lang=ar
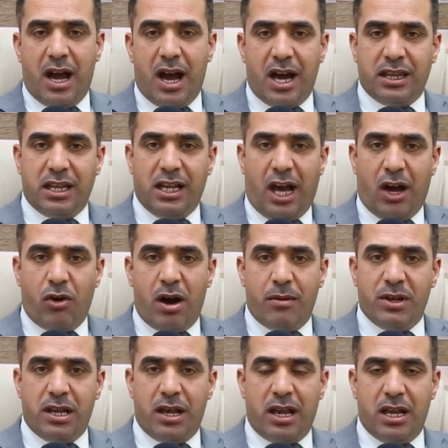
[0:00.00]
هذه
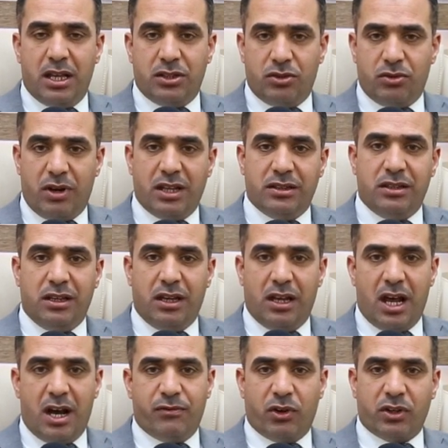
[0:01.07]
العوامل التي تؤدي
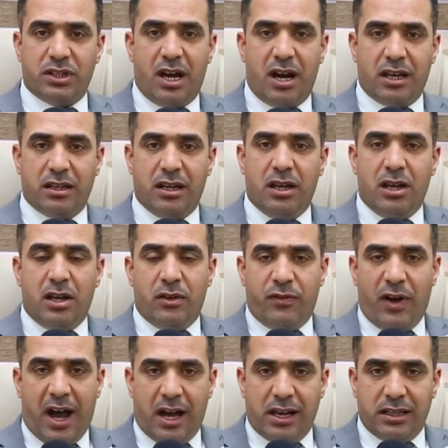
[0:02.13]
إلى فقدان
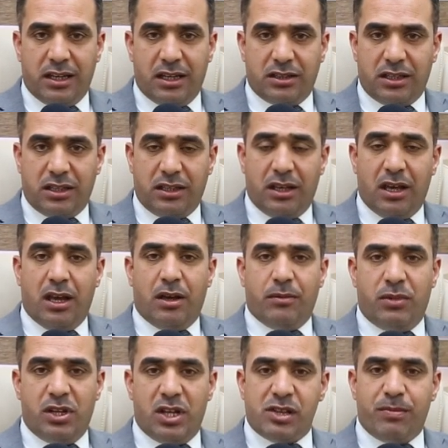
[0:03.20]
فعاليته
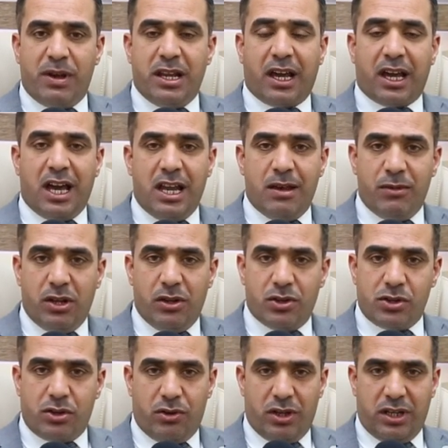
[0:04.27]
بالنسبة لقلم
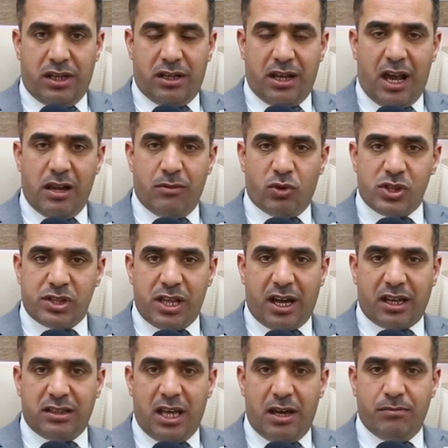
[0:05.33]
الإنسولين
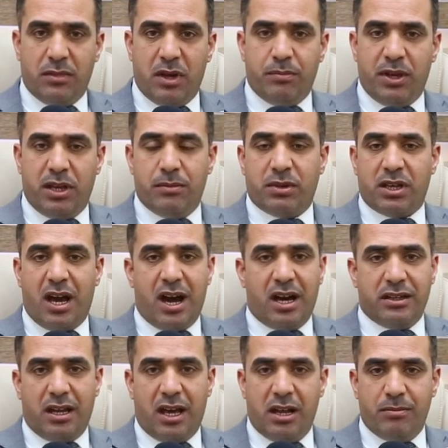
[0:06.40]
المستخدم
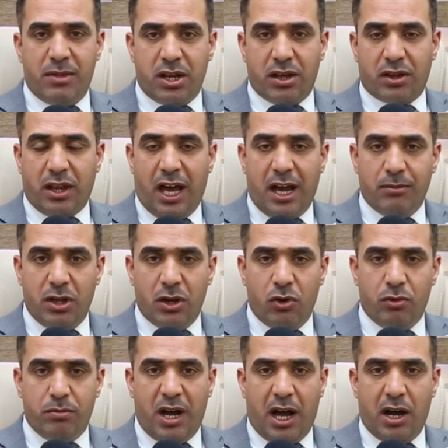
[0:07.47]
بإمكان المريض
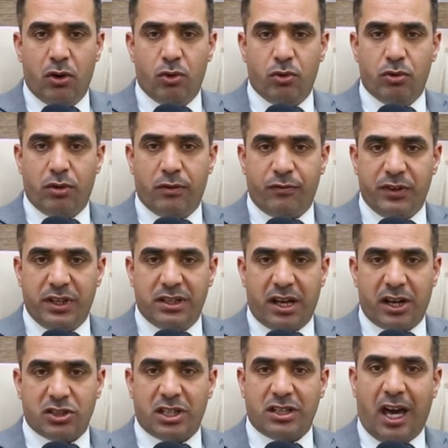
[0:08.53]
حمله معه في
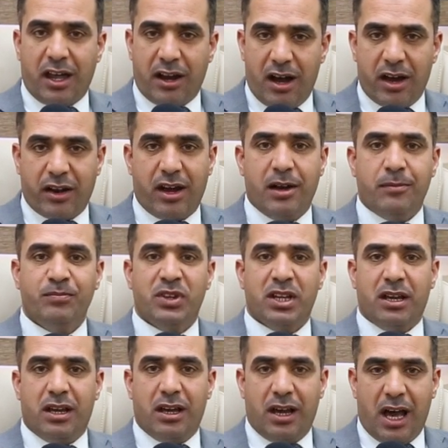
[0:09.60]
درجة حرارة
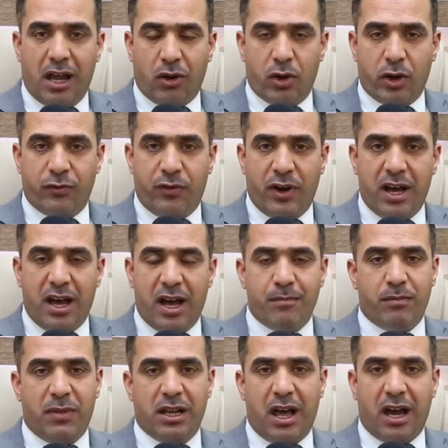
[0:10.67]
آه، الغرفة
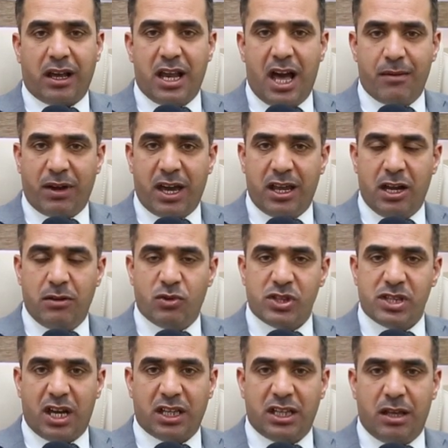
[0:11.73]
أما الأقلام غير
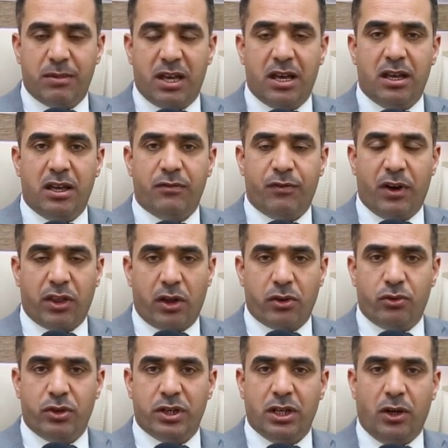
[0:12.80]
المستخدمة
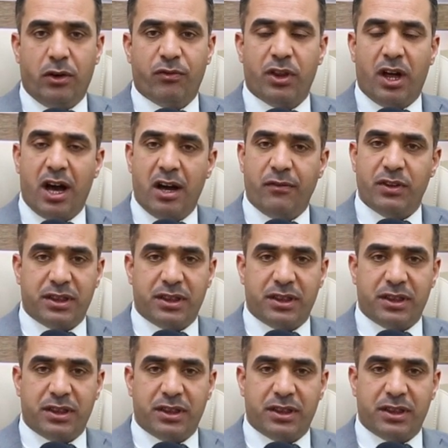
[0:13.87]
فضروري حفظها في